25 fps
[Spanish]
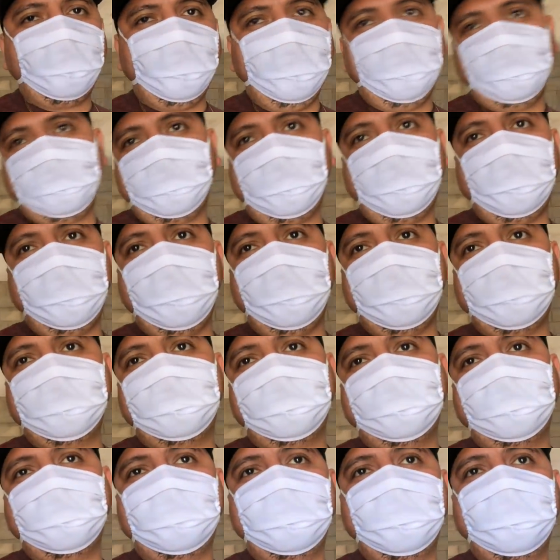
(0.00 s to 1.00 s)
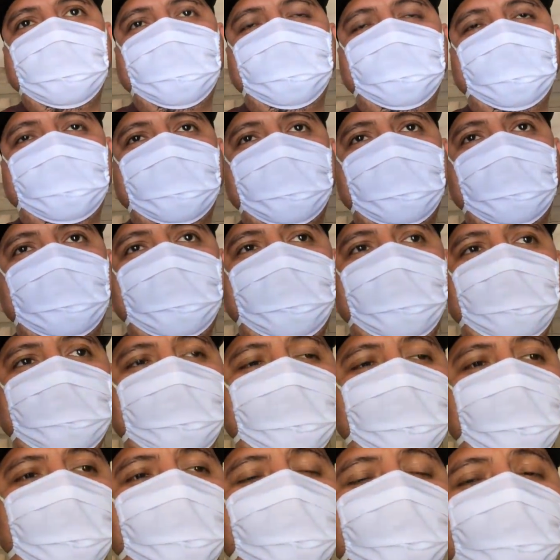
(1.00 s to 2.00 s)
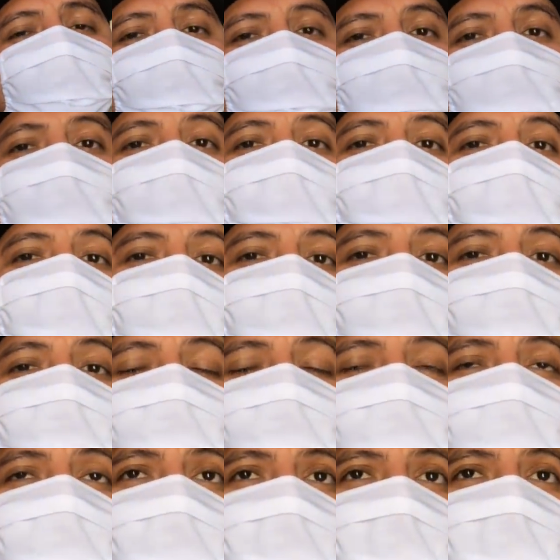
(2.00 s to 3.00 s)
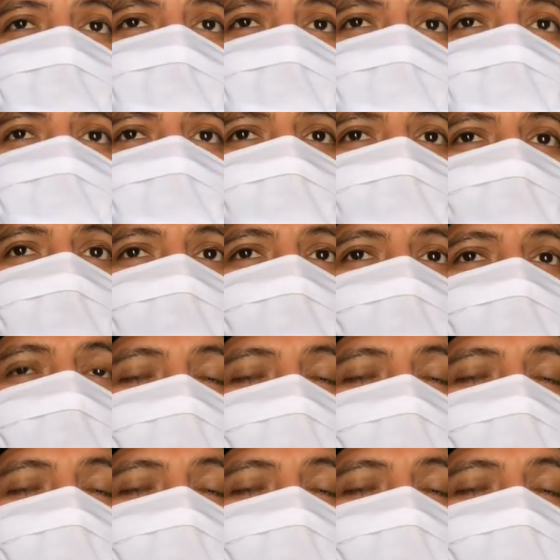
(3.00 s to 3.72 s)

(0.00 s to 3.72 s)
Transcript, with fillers: eso quiere decir que tenemos buen alcance eh,